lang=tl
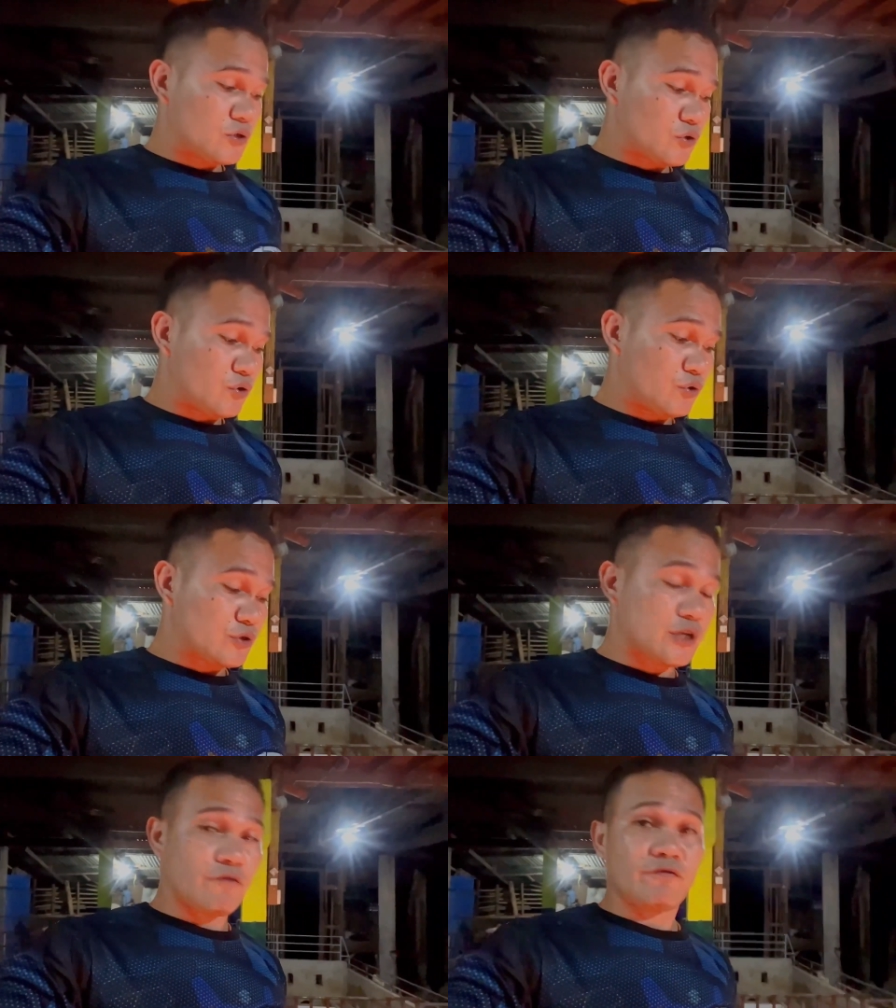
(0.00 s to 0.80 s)

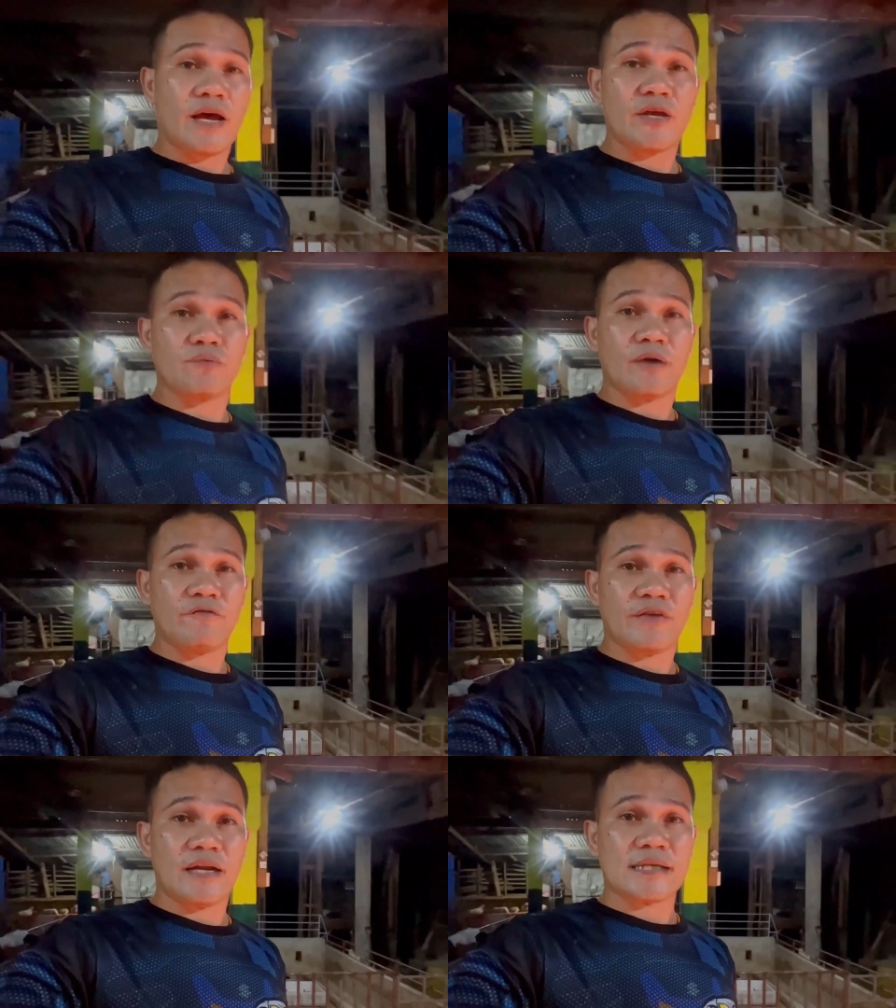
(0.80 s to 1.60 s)
So, safe na yung
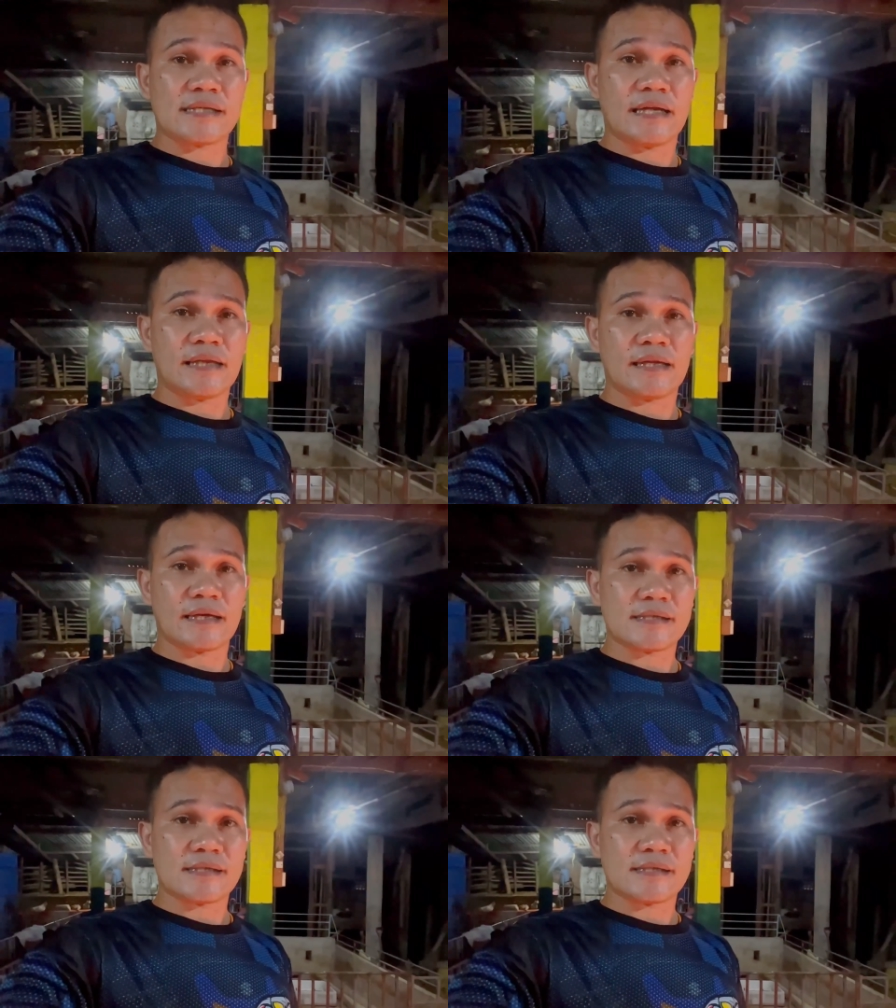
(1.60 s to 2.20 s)
mga piglets natin